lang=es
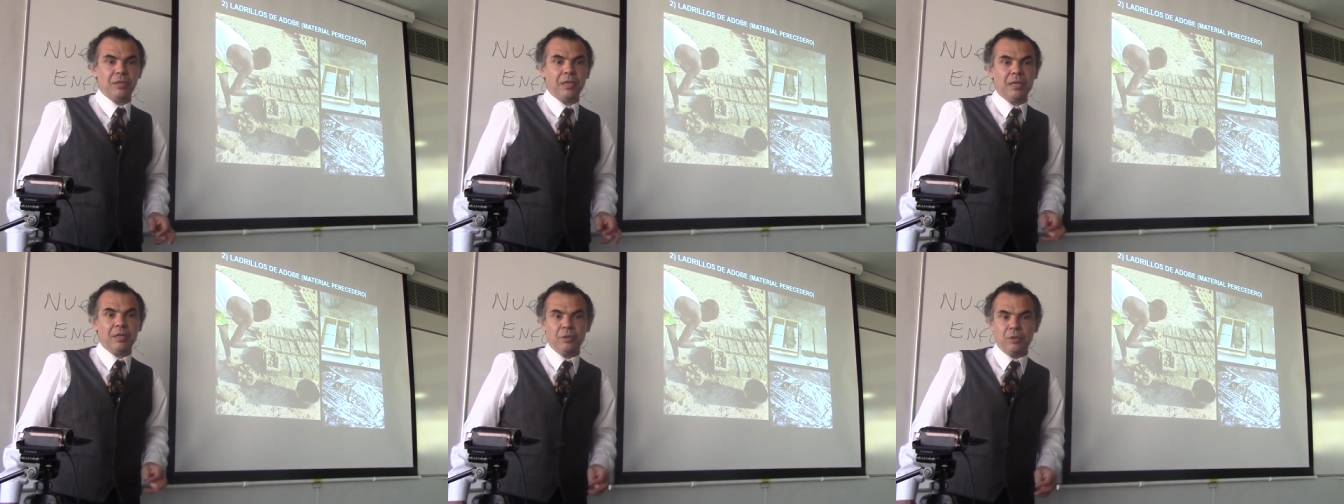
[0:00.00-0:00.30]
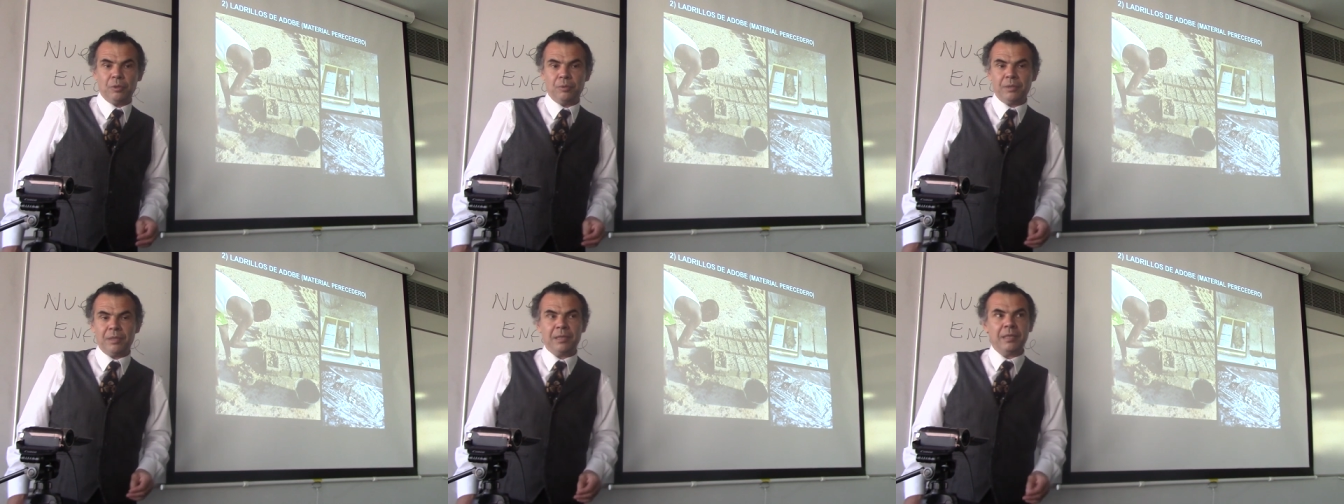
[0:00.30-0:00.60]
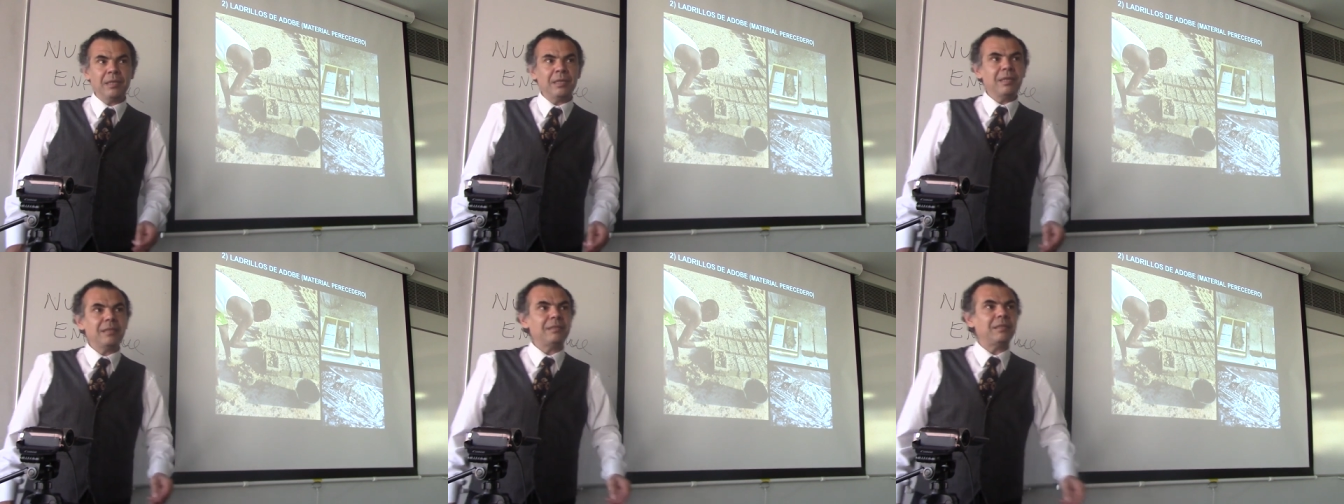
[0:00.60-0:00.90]
de adobe.
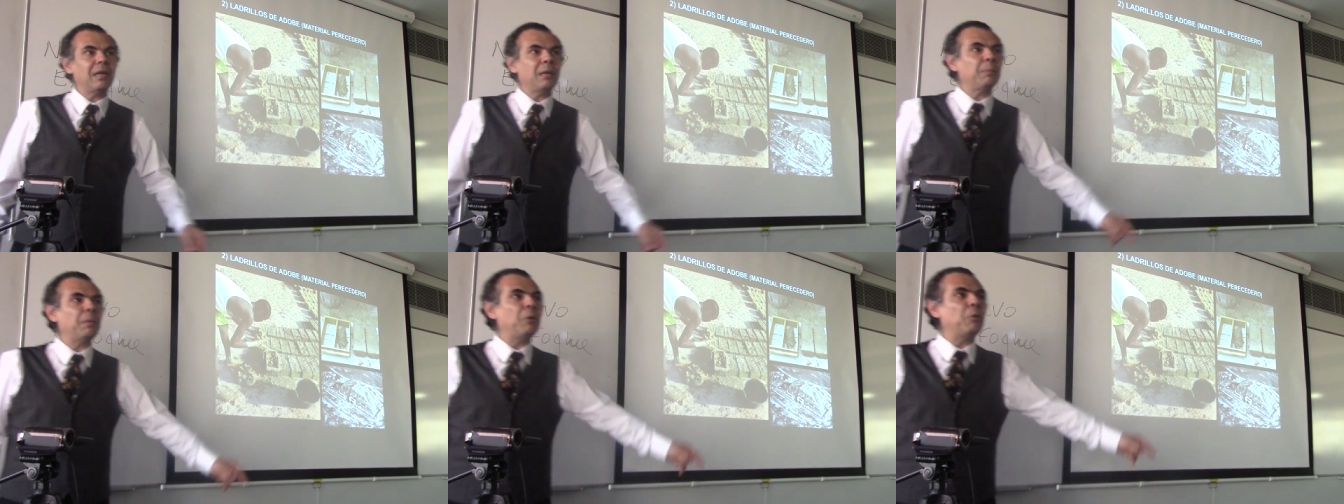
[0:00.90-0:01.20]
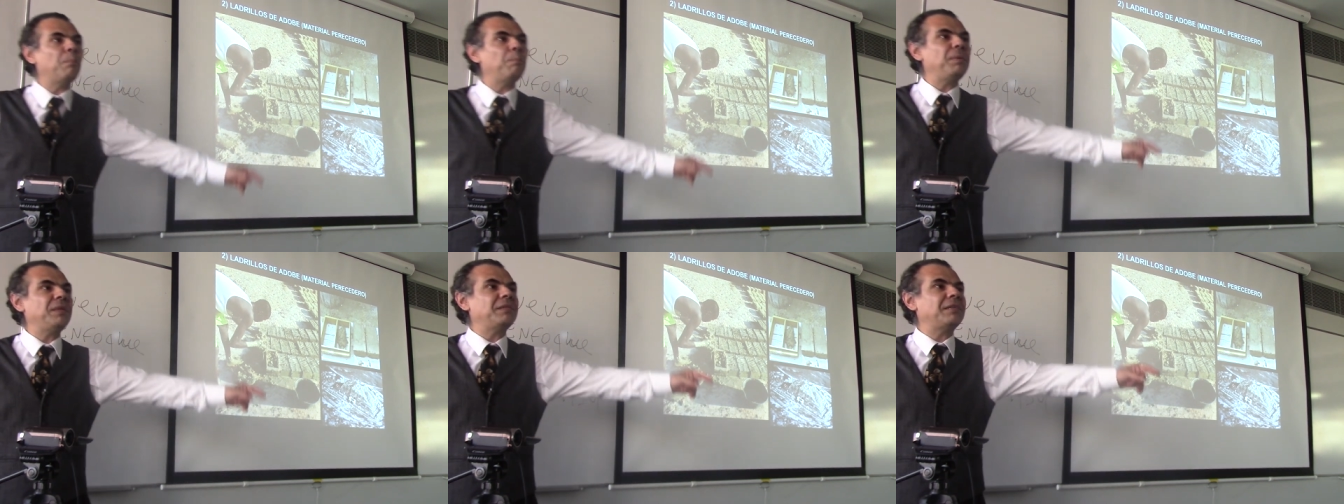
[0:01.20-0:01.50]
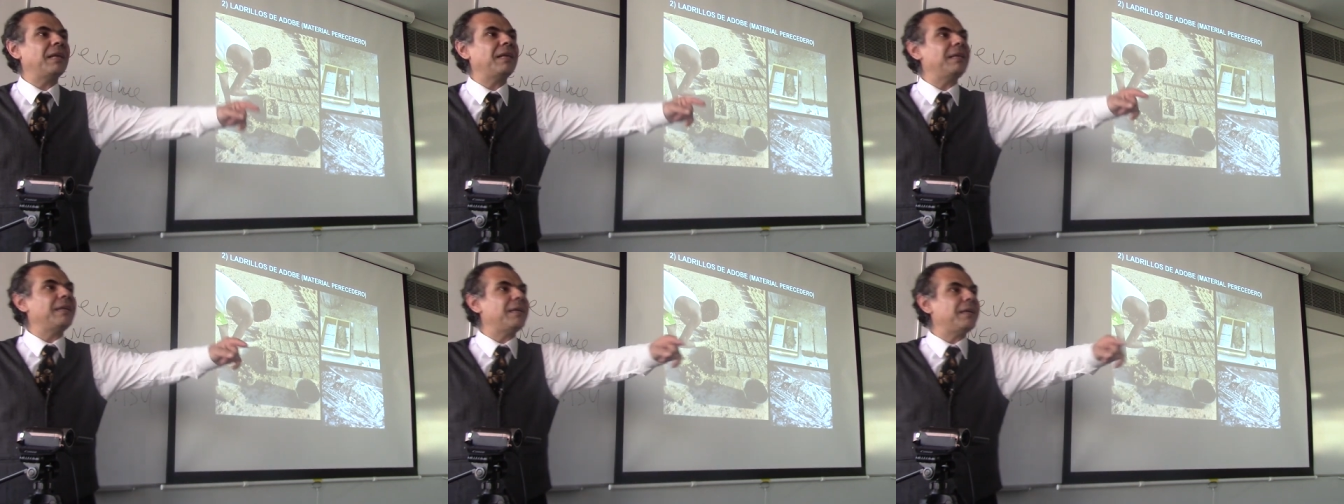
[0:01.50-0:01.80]
Se armaba un
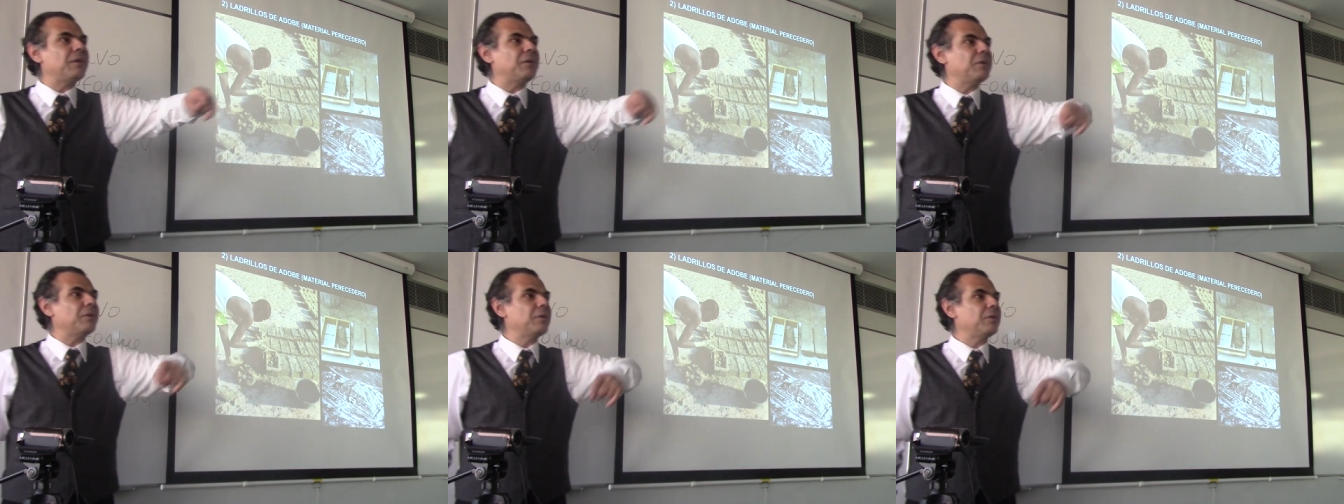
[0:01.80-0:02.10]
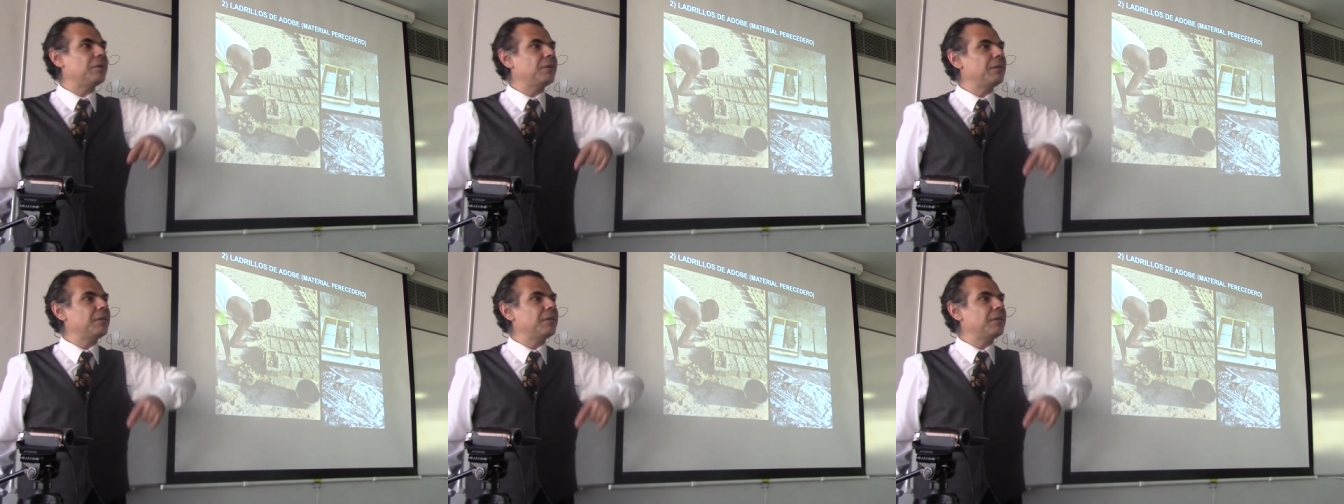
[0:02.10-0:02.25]
pisadero